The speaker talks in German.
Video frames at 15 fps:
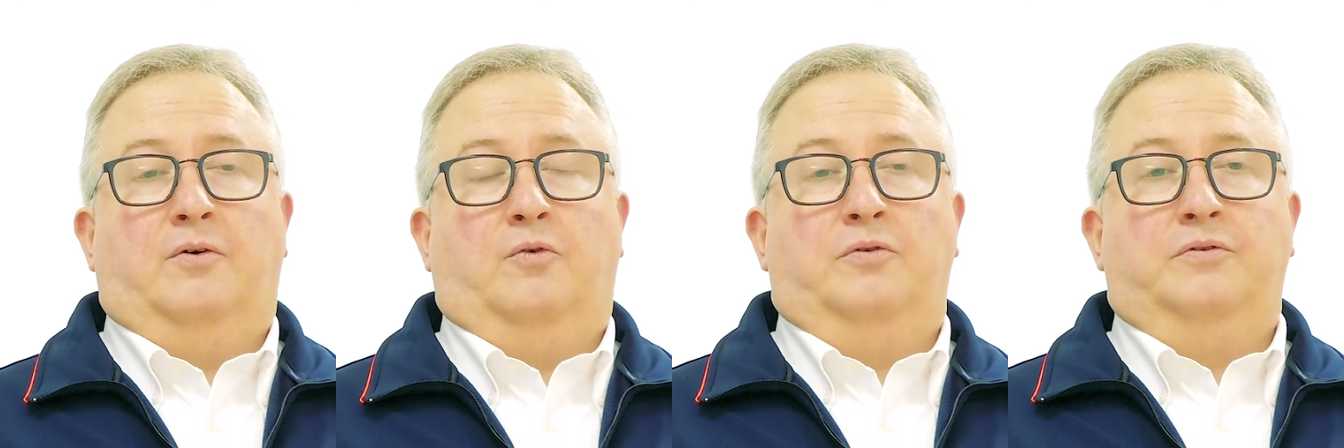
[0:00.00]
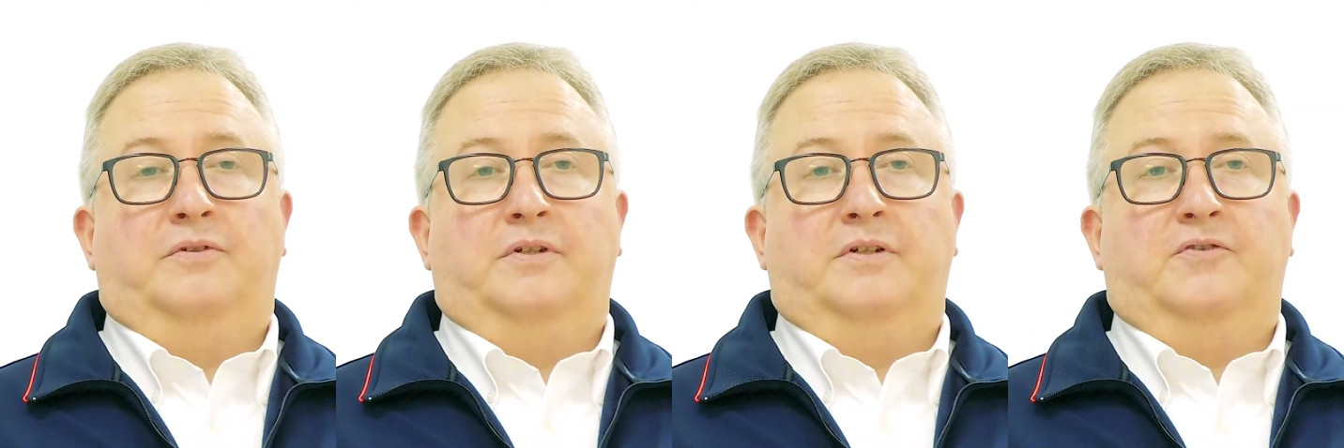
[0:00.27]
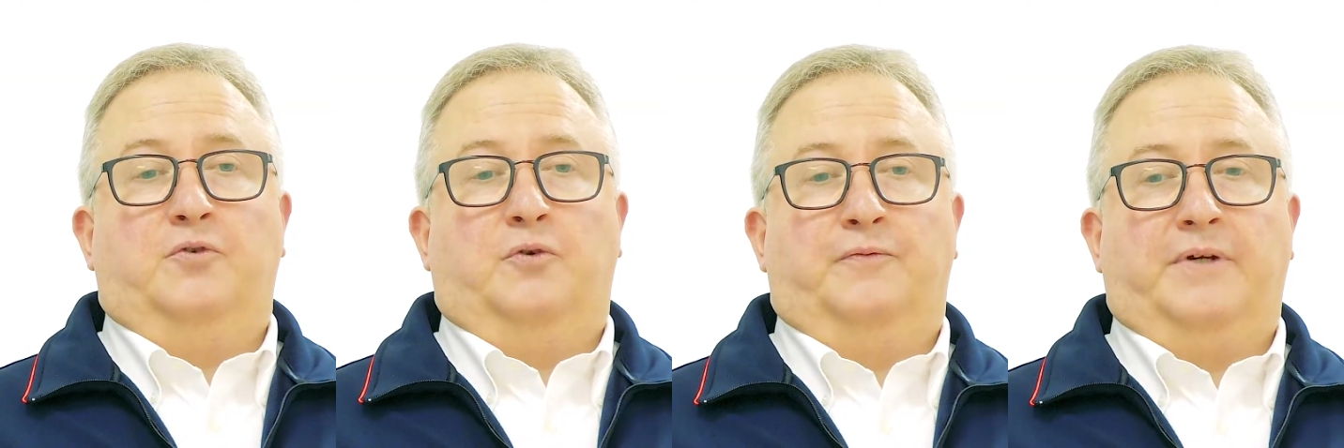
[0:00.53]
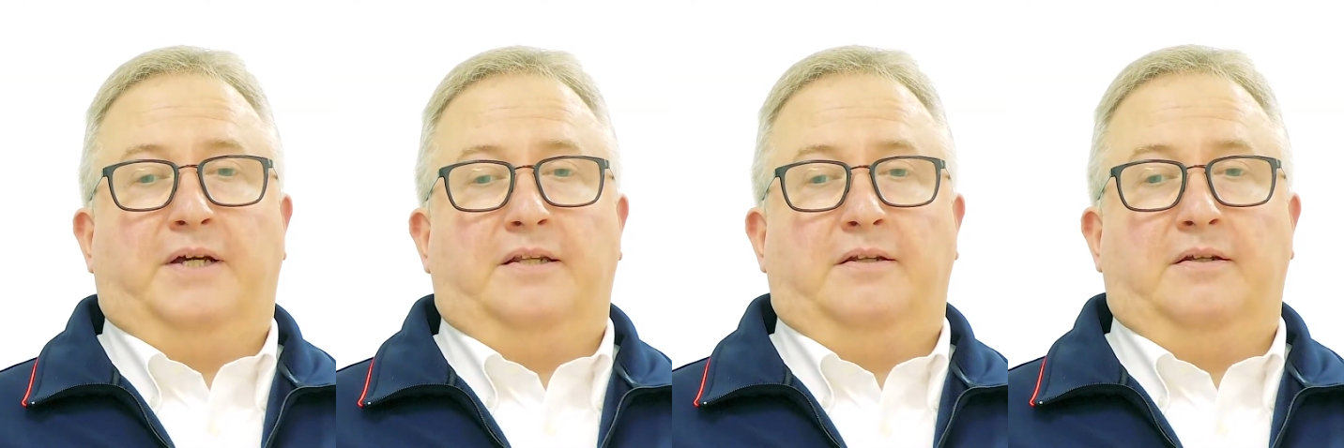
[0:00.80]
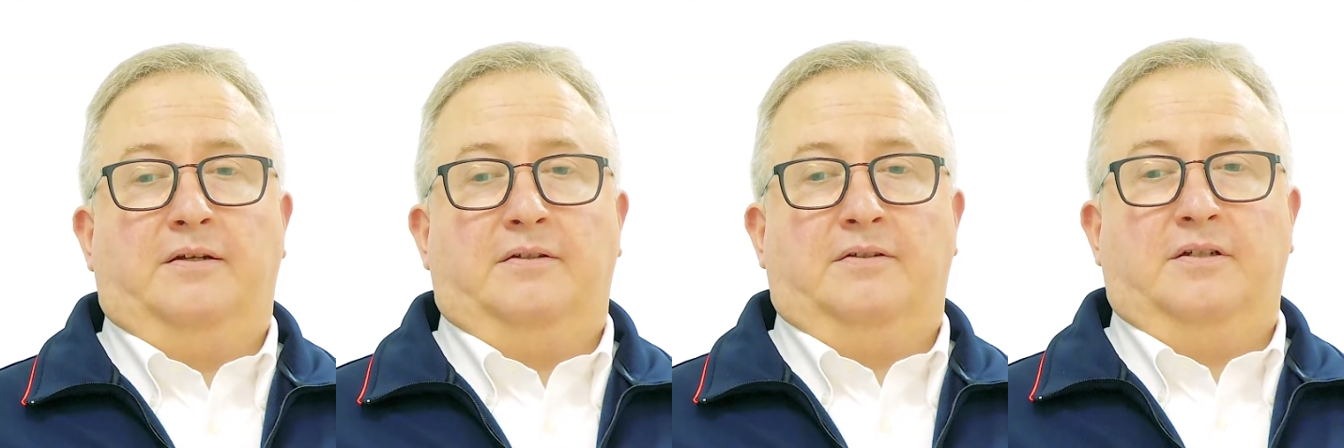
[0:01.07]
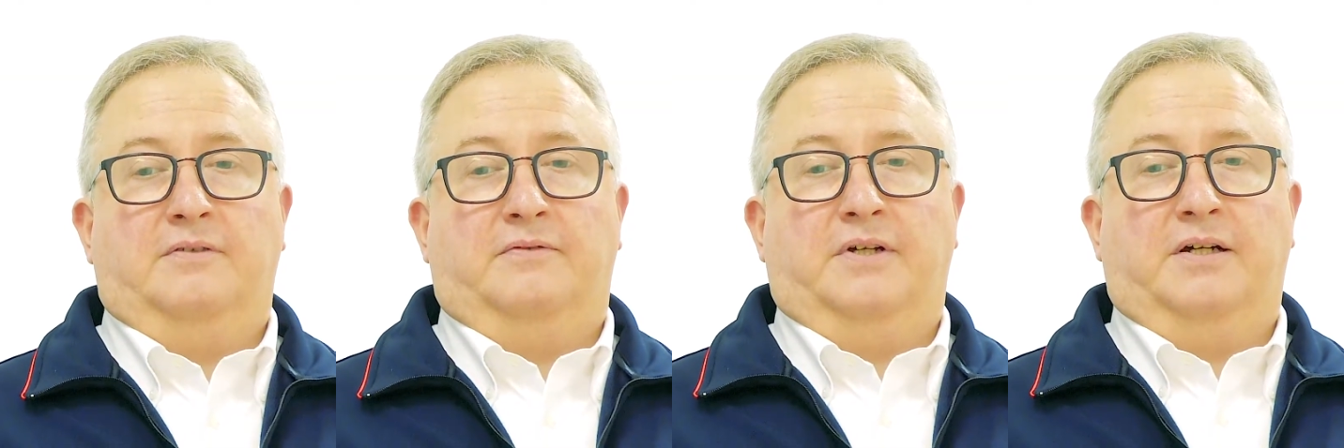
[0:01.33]
Und insofern
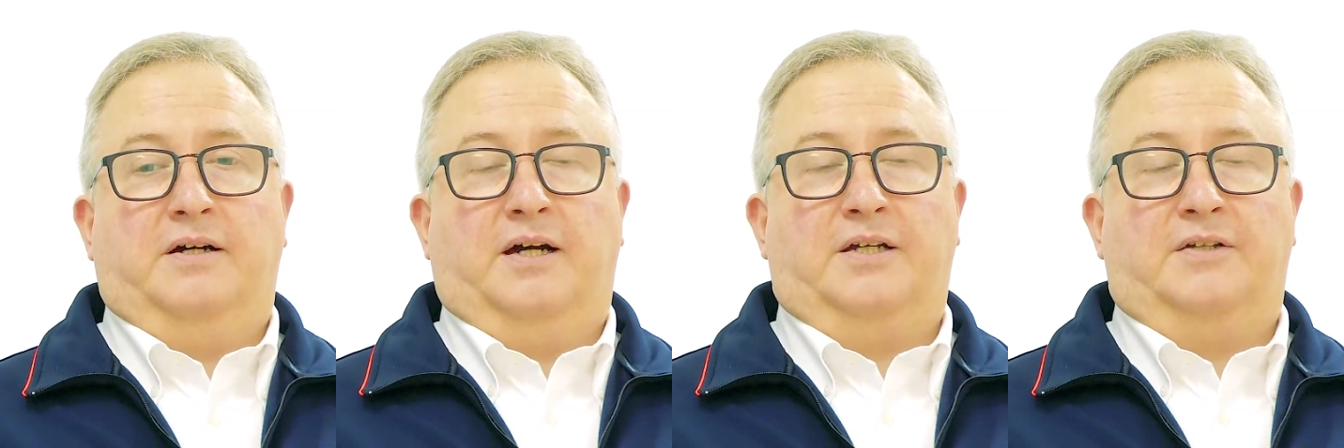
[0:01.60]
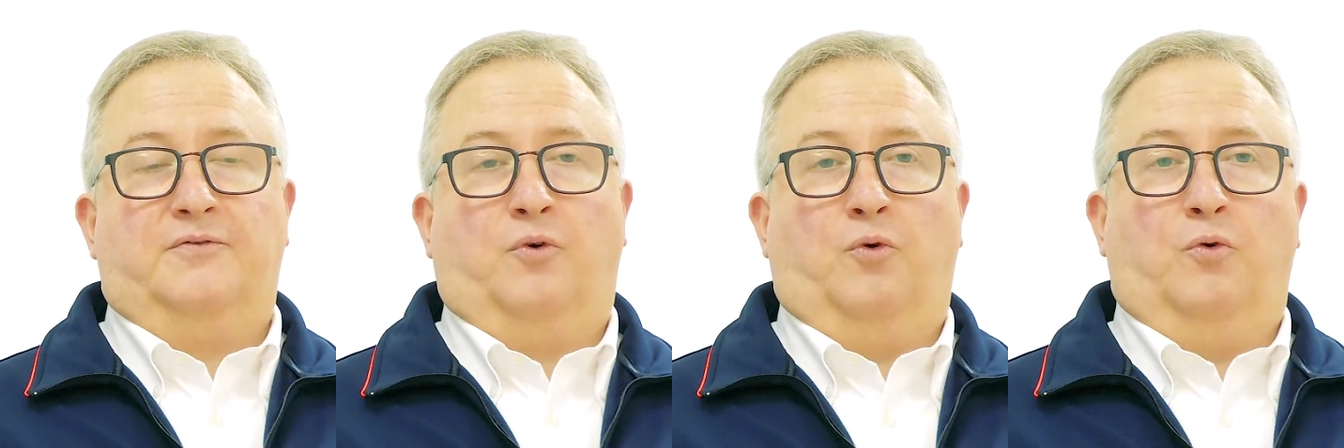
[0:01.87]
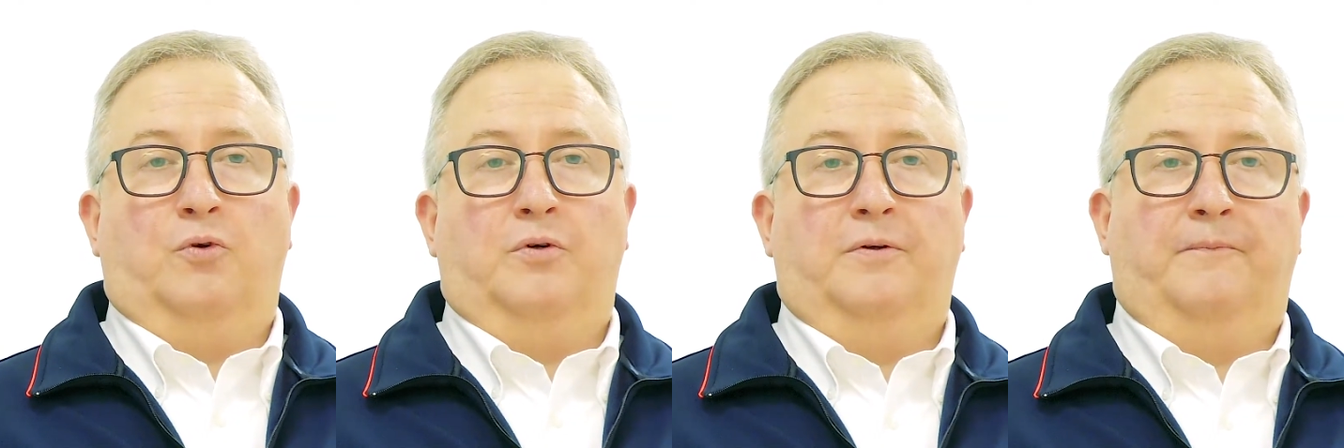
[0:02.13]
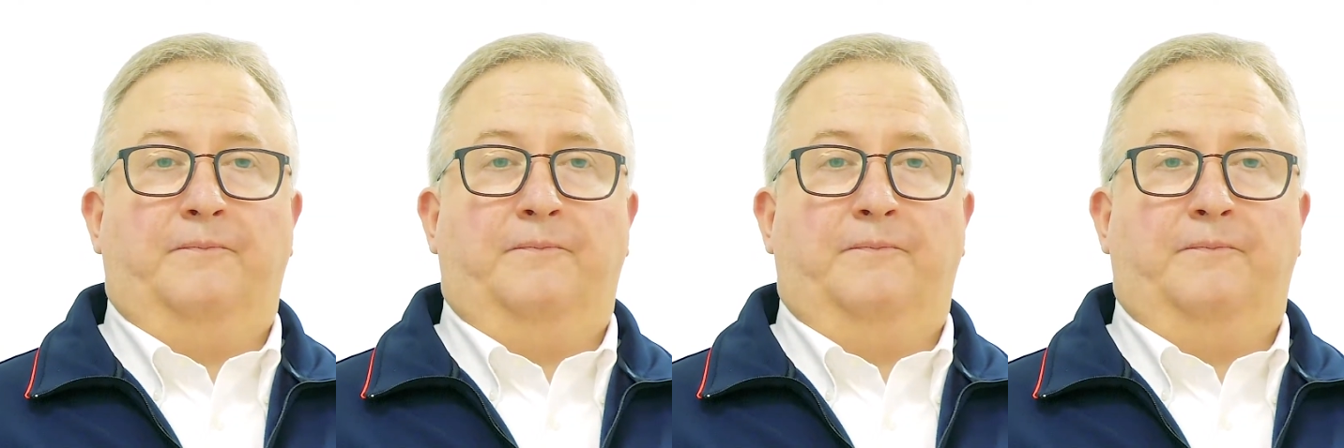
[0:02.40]
sind wir recht froh,